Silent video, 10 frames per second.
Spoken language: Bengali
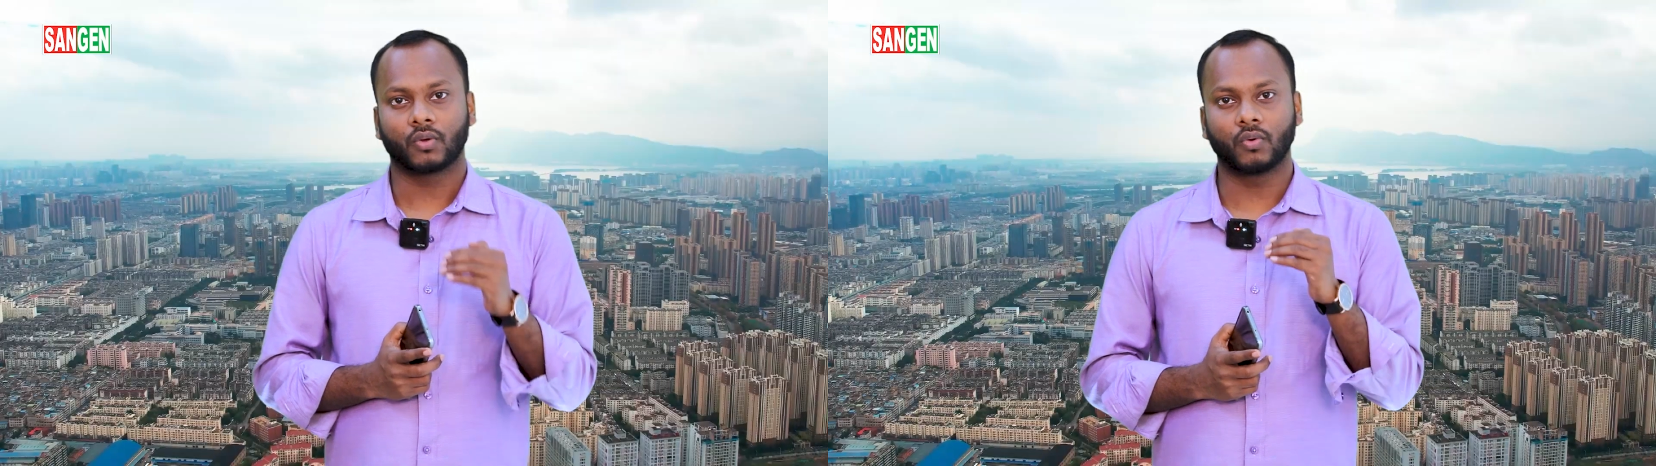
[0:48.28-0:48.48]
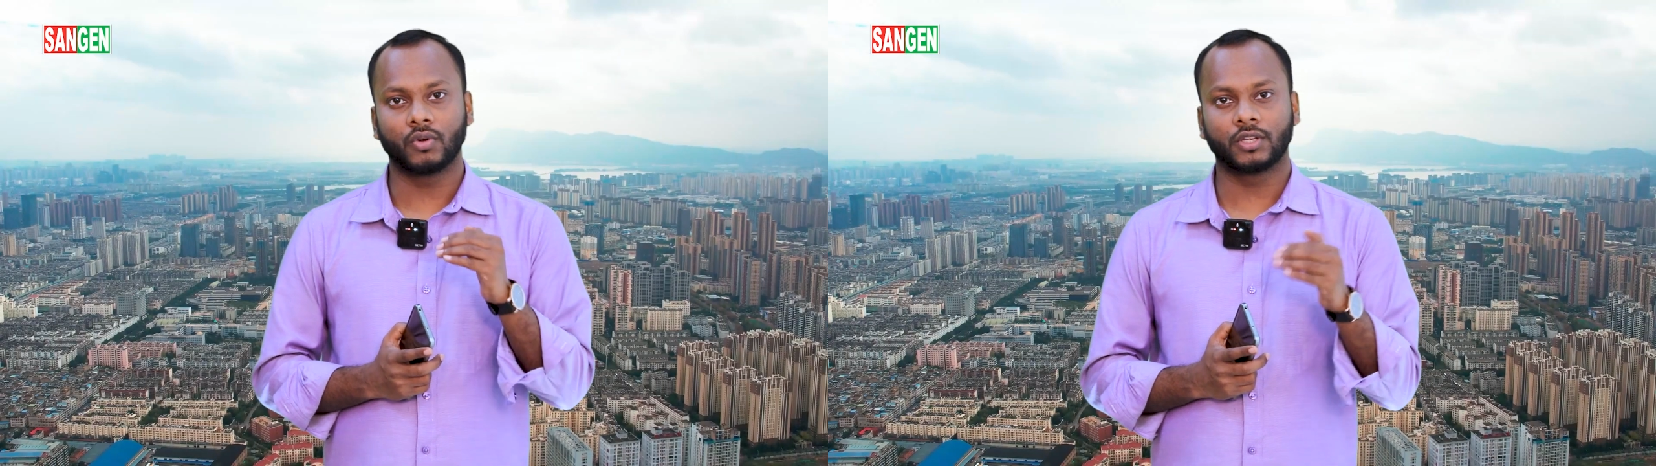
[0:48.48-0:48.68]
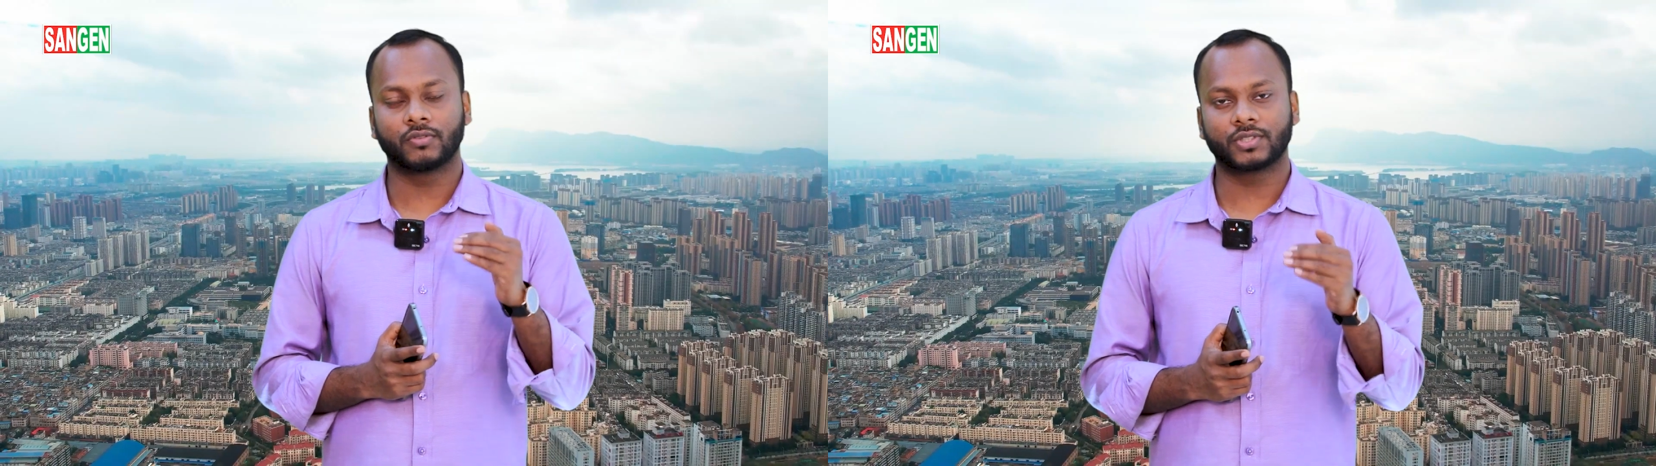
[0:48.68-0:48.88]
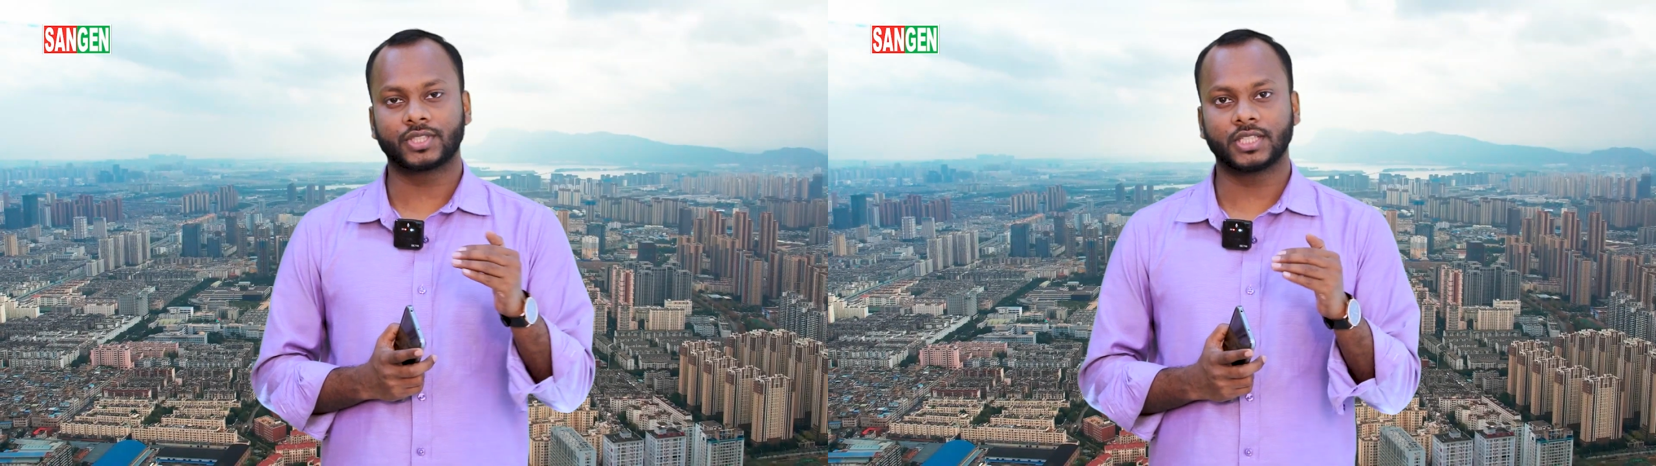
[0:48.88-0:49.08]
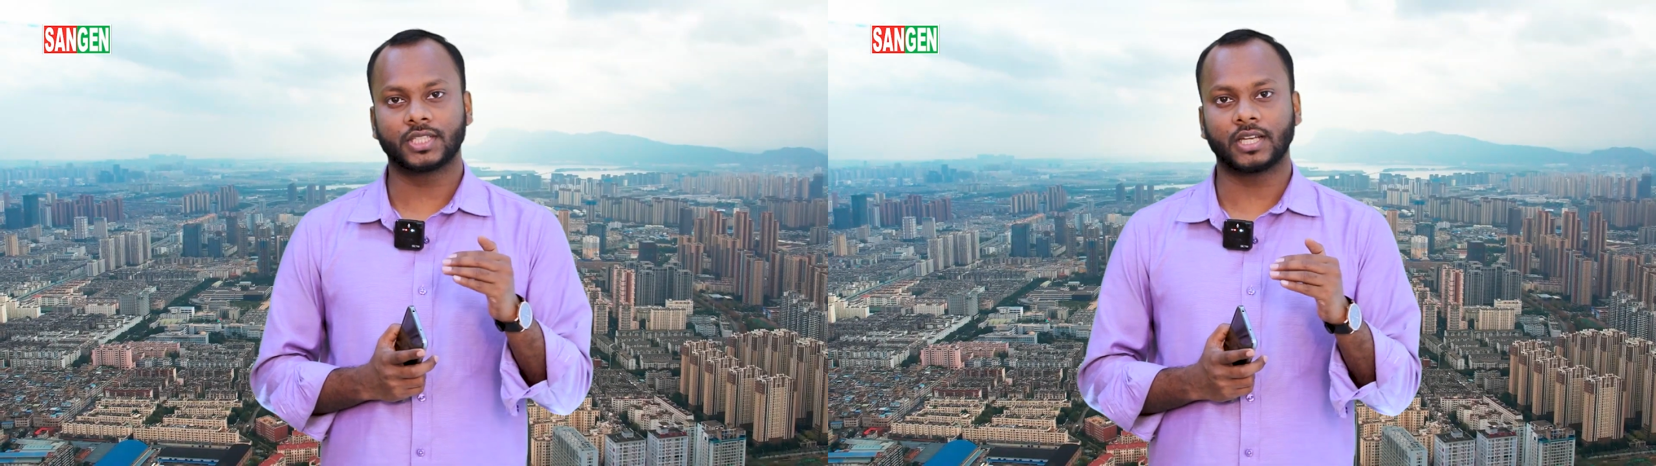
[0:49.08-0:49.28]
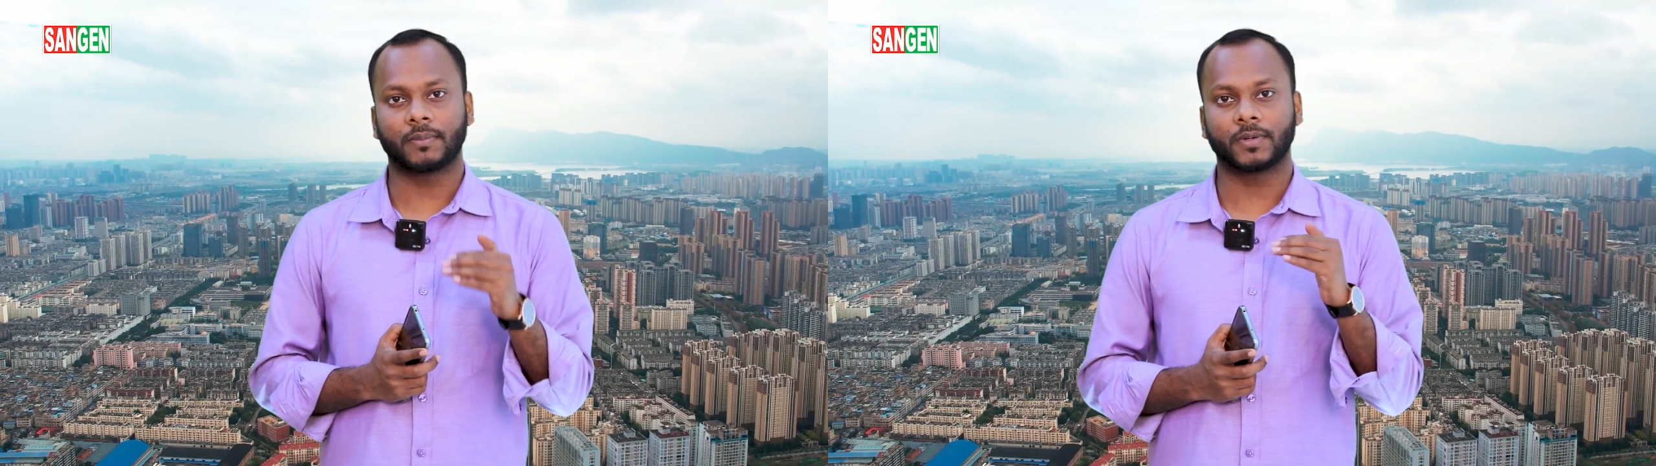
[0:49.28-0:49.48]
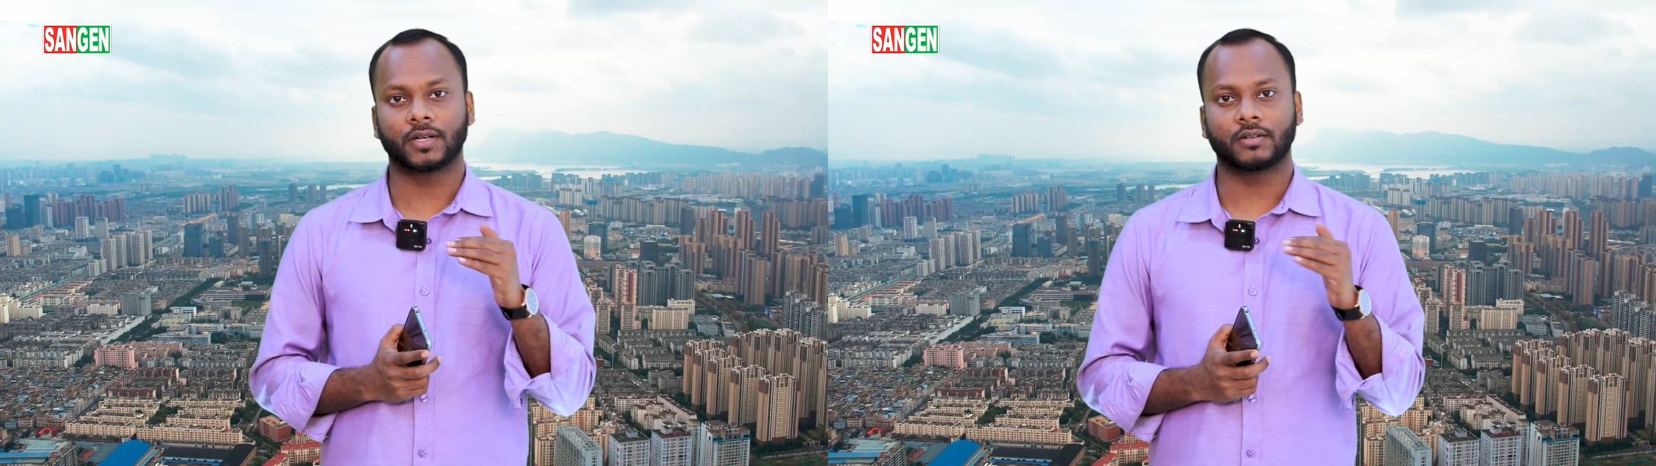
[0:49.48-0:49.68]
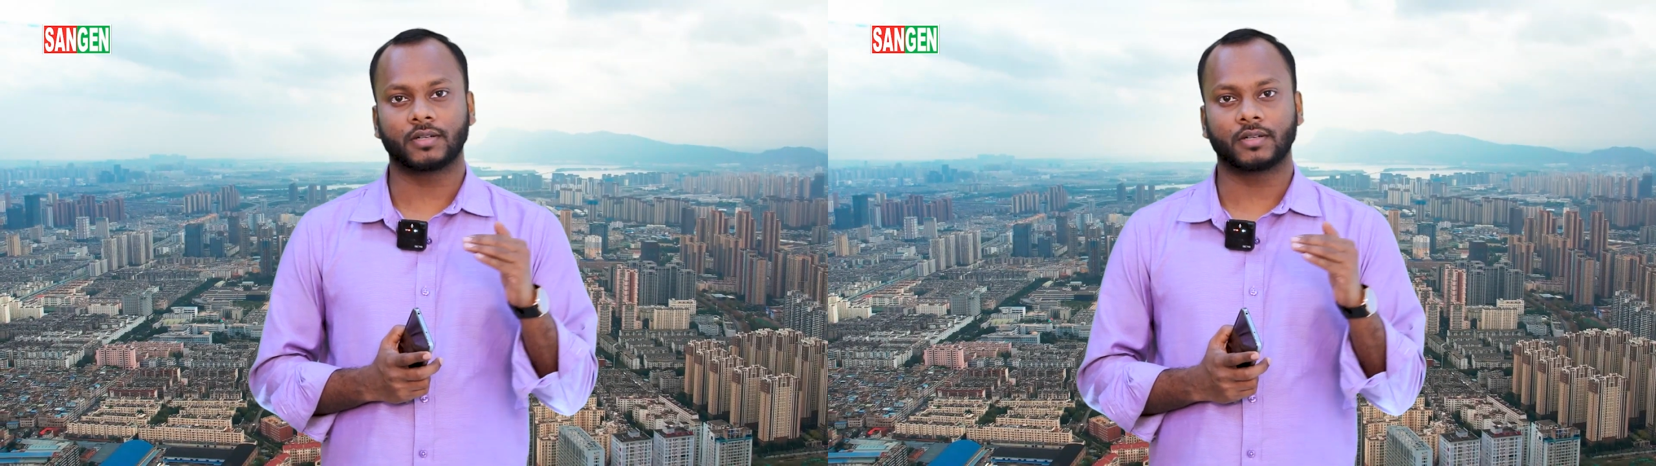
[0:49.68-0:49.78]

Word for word: কোন ইউনিভার্সিটিটি আপনার